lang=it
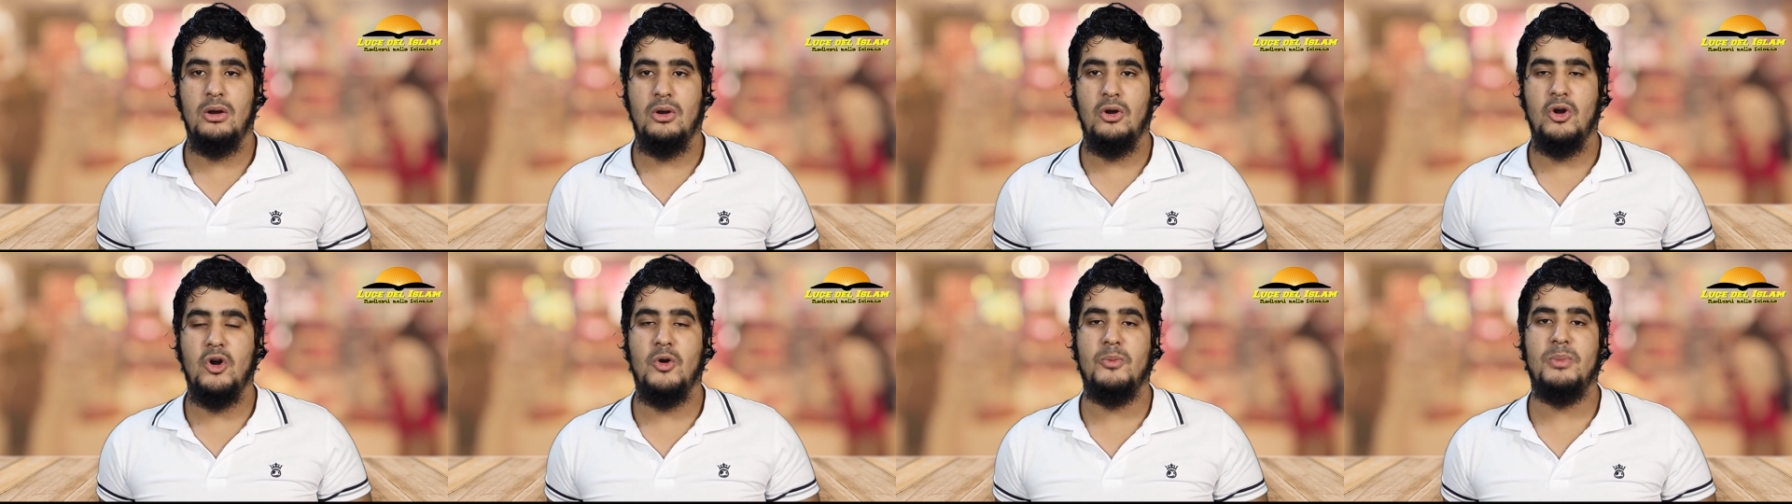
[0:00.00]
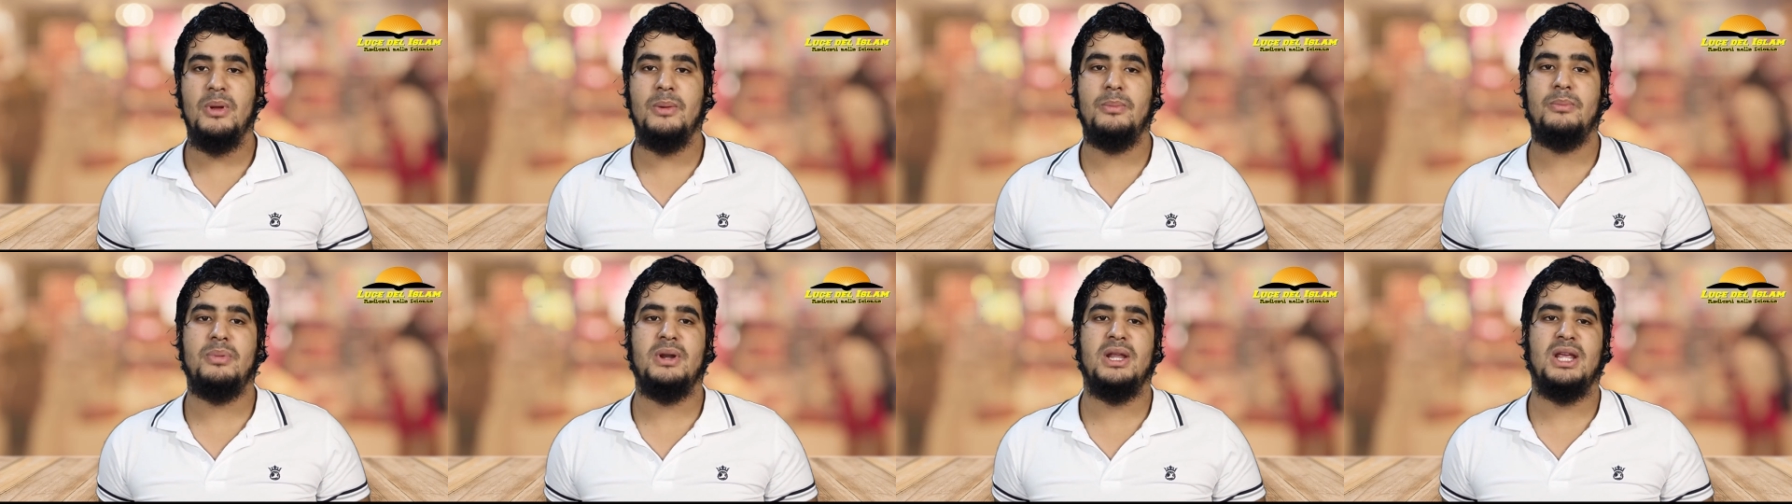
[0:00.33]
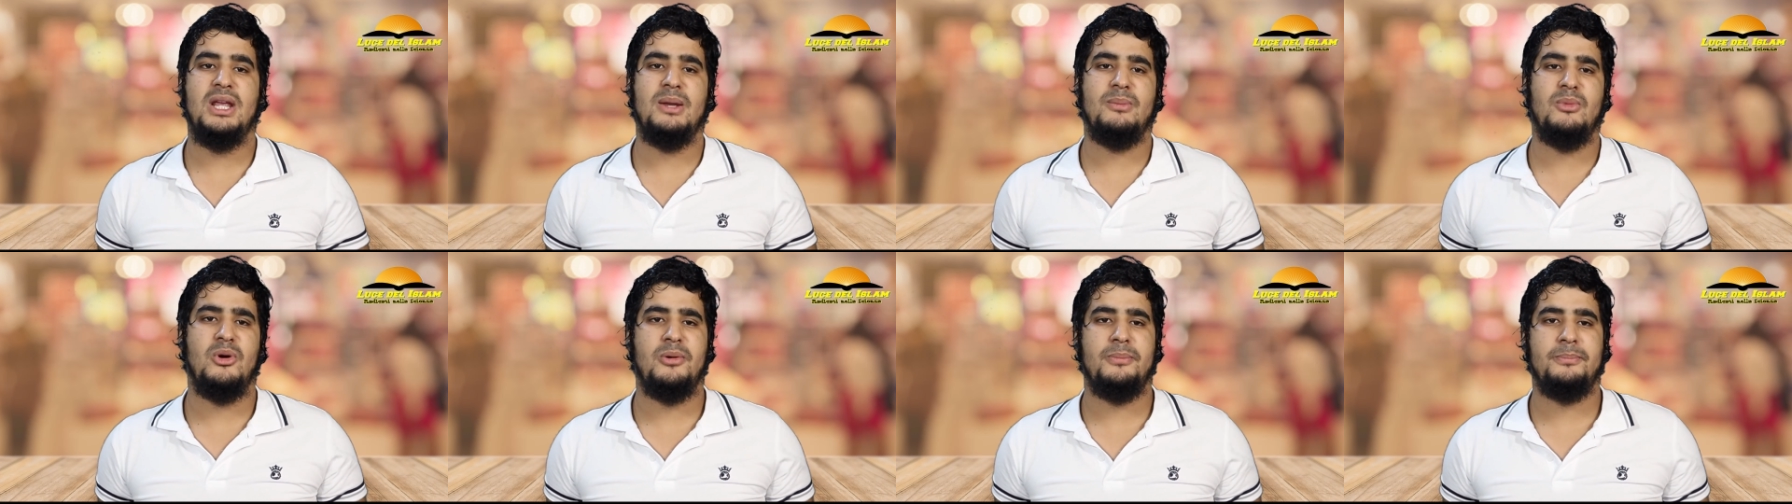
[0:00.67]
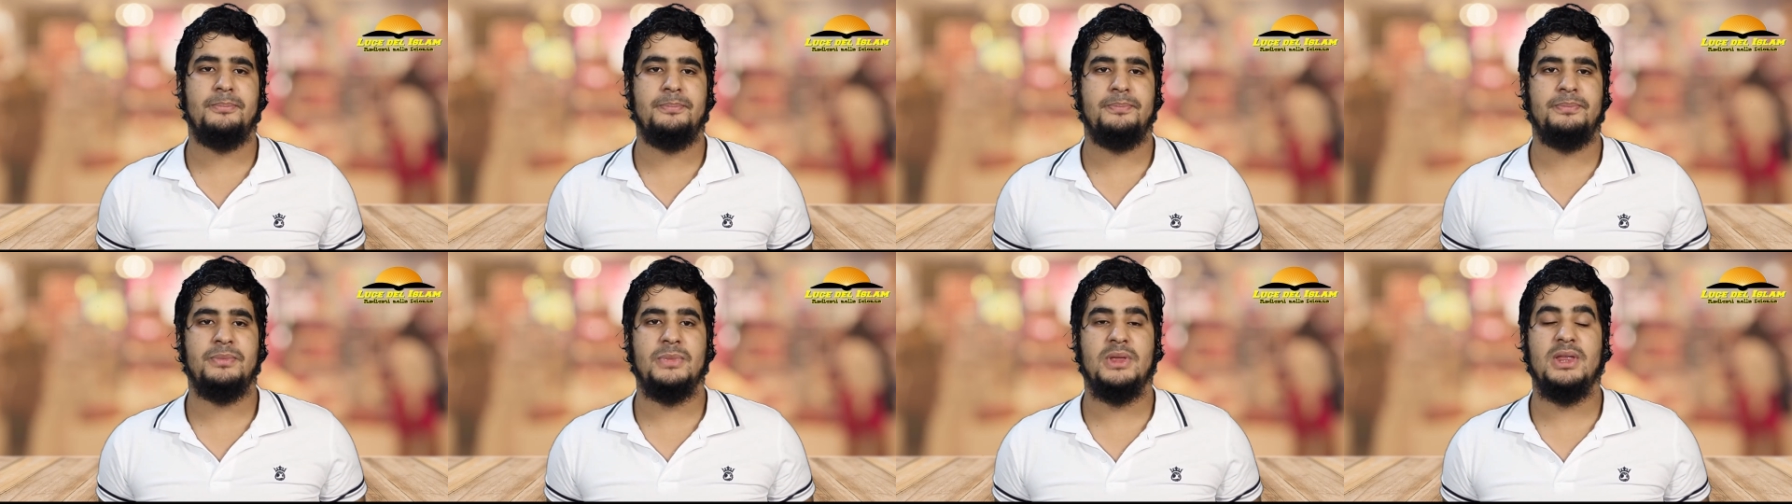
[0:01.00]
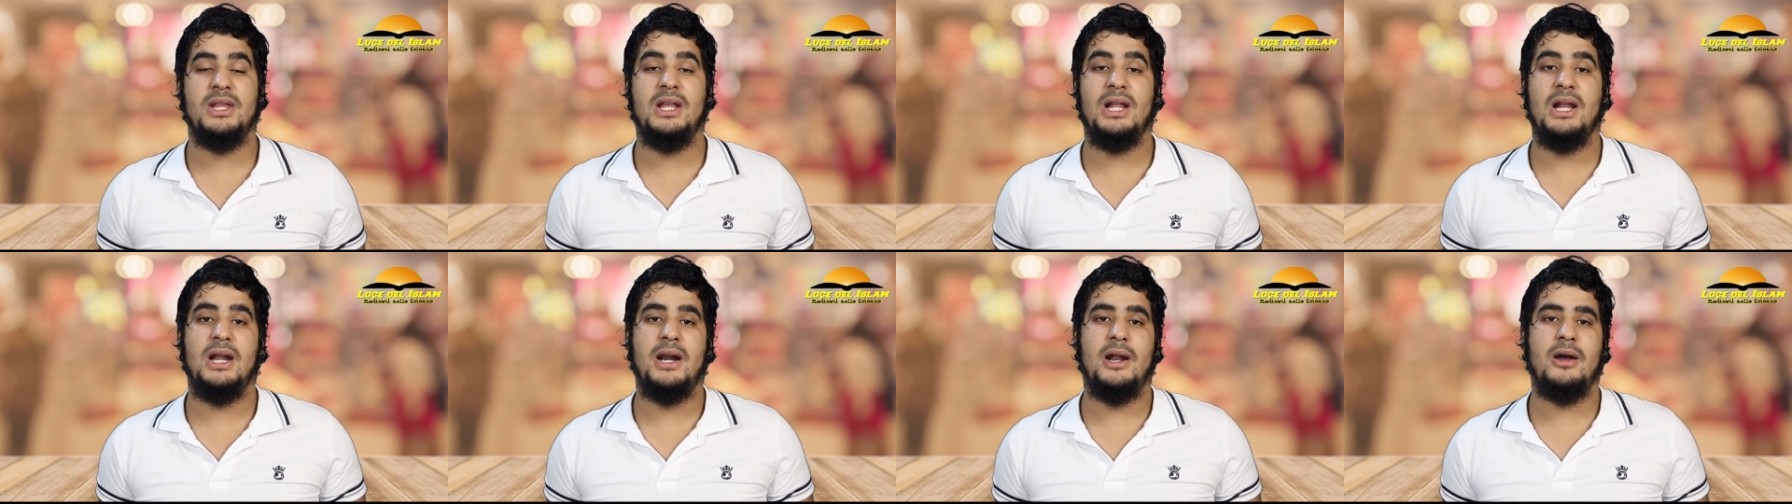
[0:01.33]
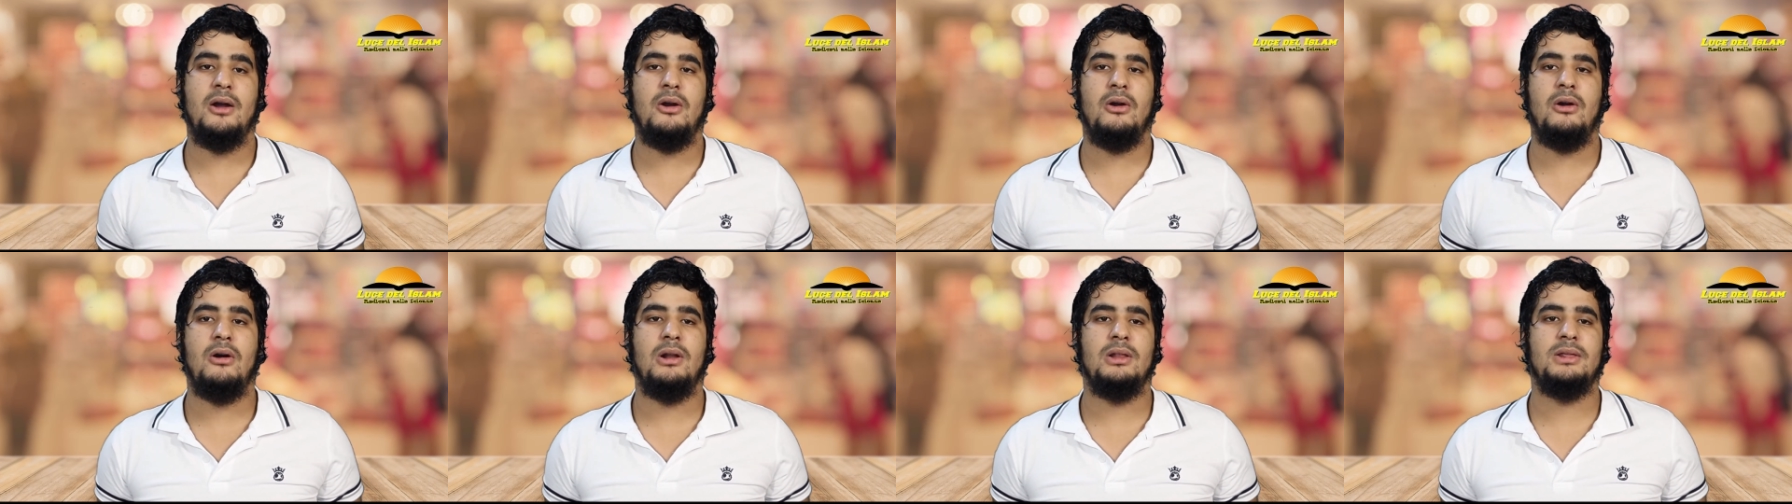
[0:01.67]
come primo della
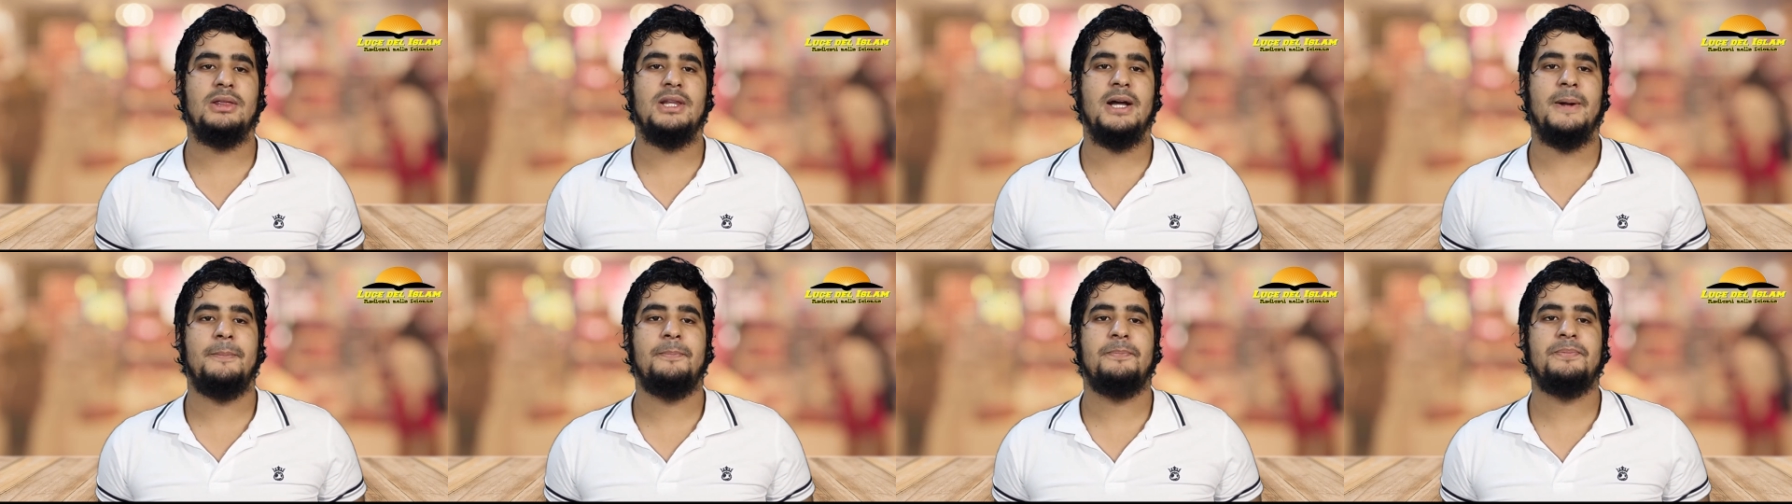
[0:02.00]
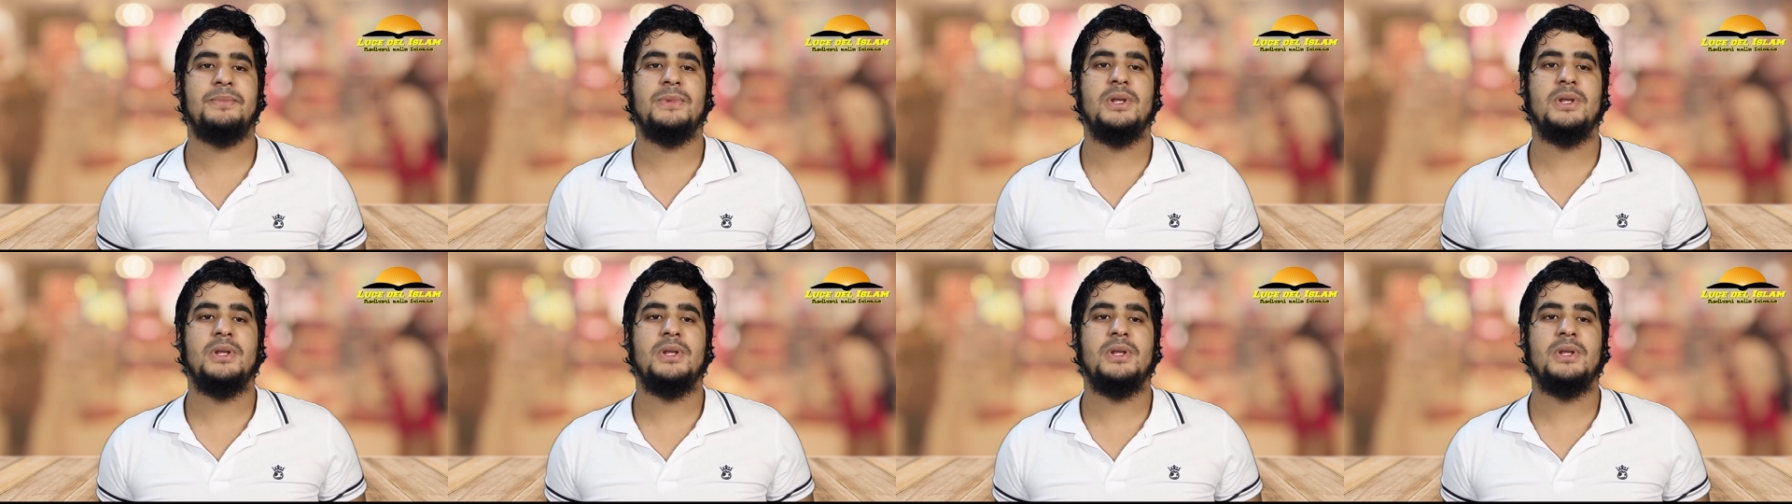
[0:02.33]
raccolta.